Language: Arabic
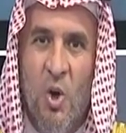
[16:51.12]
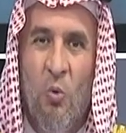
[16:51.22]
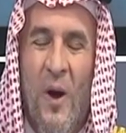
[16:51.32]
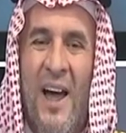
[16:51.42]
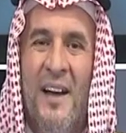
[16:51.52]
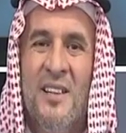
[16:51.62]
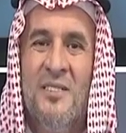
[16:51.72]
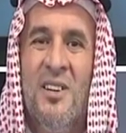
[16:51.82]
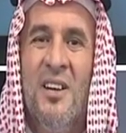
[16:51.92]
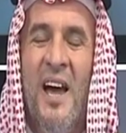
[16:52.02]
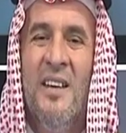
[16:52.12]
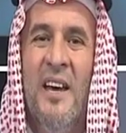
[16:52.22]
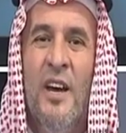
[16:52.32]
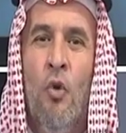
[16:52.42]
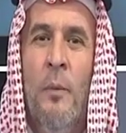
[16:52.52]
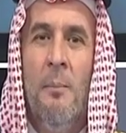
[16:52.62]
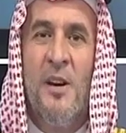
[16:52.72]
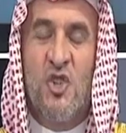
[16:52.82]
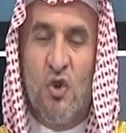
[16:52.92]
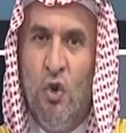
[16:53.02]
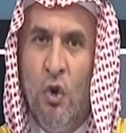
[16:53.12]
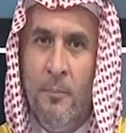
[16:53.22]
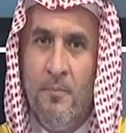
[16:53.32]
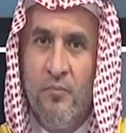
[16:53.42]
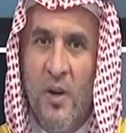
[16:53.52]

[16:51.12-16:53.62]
ولا تدري اي يوم مشؤوم